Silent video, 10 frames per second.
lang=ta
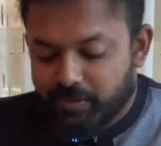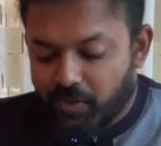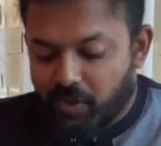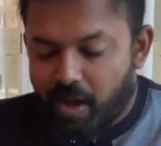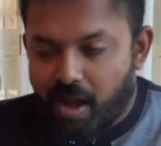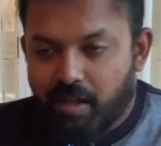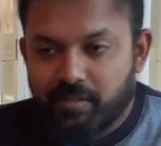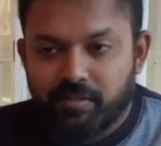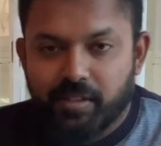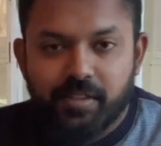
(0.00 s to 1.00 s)
ஸோ
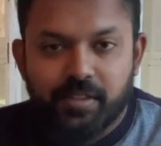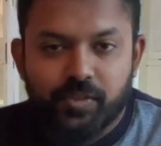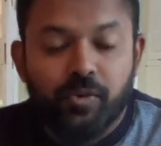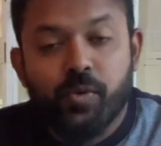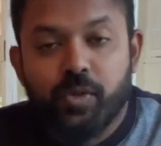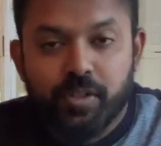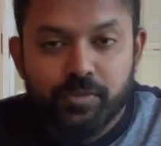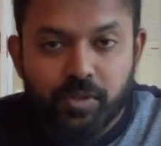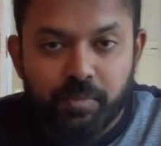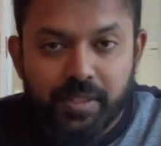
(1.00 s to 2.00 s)
அது வந்து ஸோ அவங்க கொடுக்குற
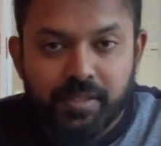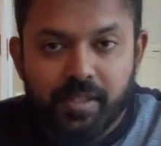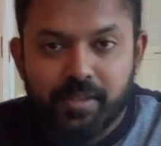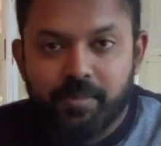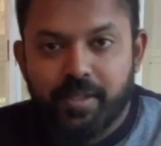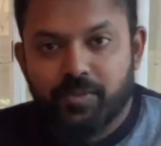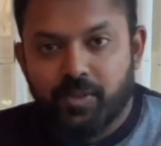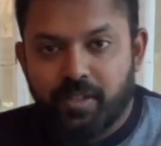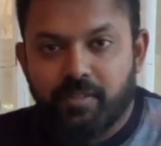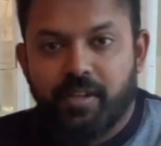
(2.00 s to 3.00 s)
சொதி பத்தாது அப்படின்னு
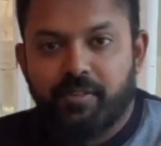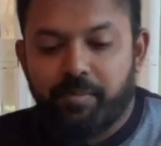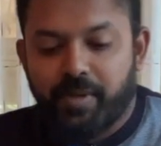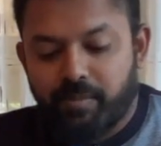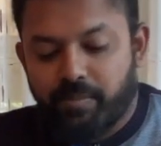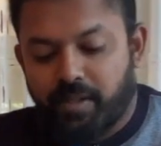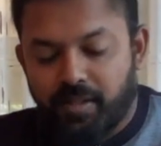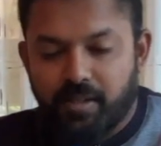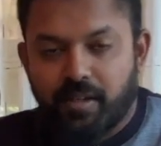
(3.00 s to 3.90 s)
சொல்லி இவ்வளோவே மேக் பண்ணி